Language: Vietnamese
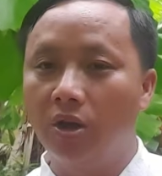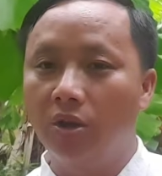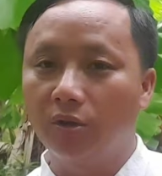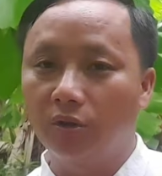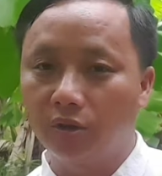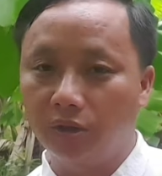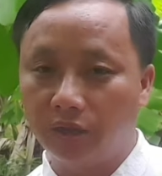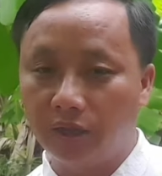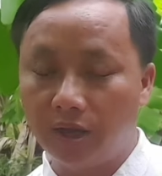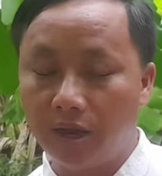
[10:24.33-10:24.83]

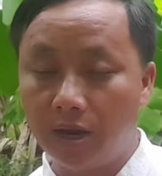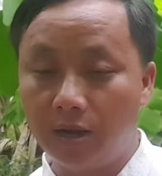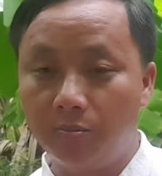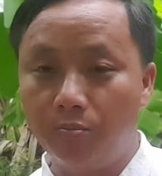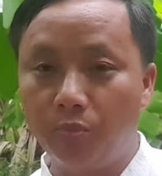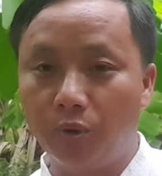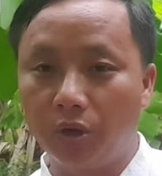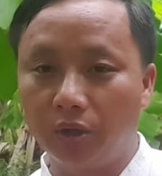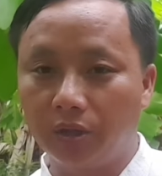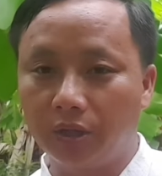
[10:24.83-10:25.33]
có thể là
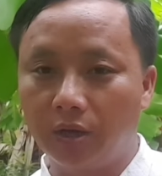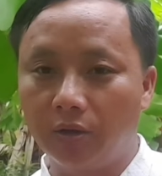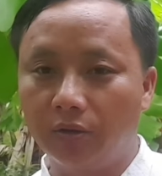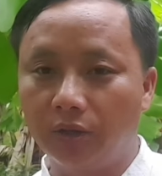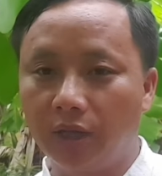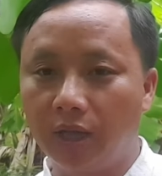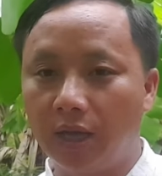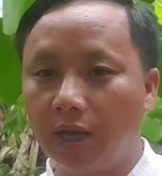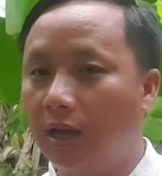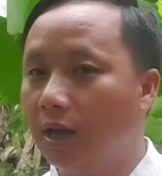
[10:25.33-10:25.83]
bỏ tàu
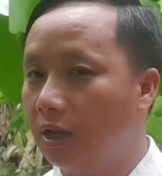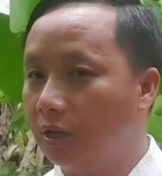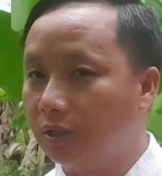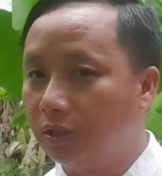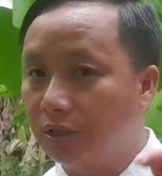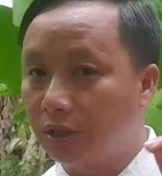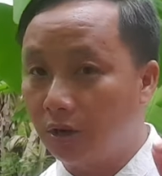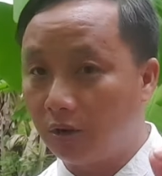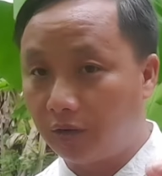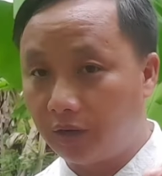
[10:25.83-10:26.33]
tiền
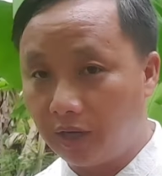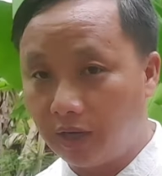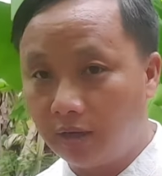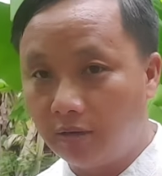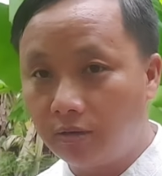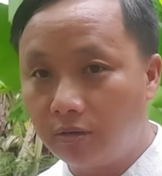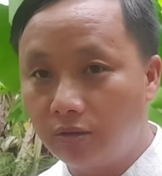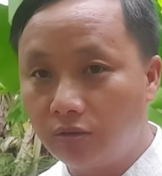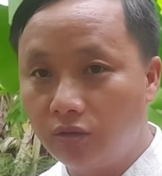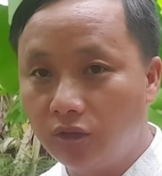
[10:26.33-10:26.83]
cho cái
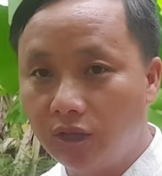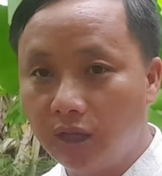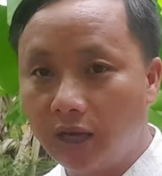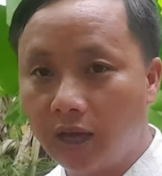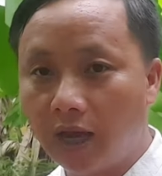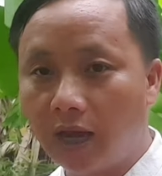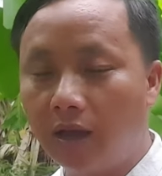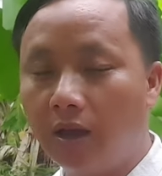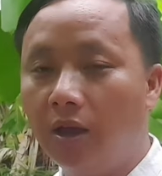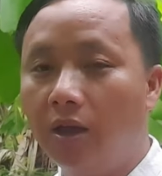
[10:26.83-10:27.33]
khử
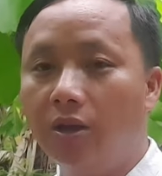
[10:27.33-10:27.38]
nha